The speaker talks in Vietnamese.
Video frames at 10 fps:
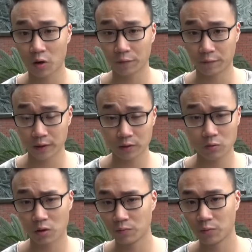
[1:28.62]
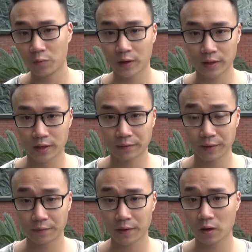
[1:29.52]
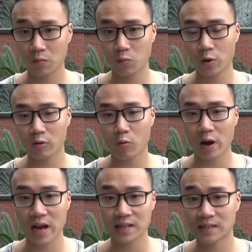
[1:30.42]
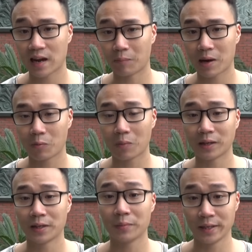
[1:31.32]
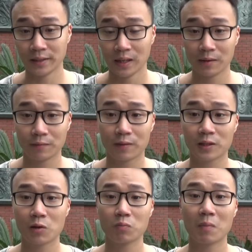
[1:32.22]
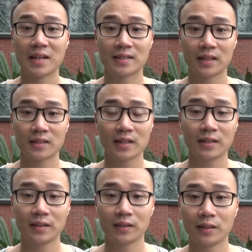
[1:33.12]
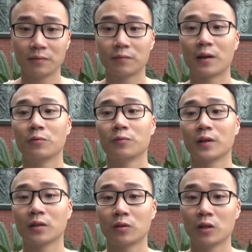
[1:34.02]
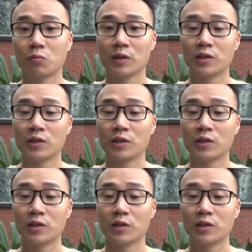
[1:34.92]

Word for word: hỏi phản ứng của ông Vũ Văn Cần về việc ông Nguyễn Quang A giả mạo bản thân mình trong bản danh sách ký tên vào việc đồng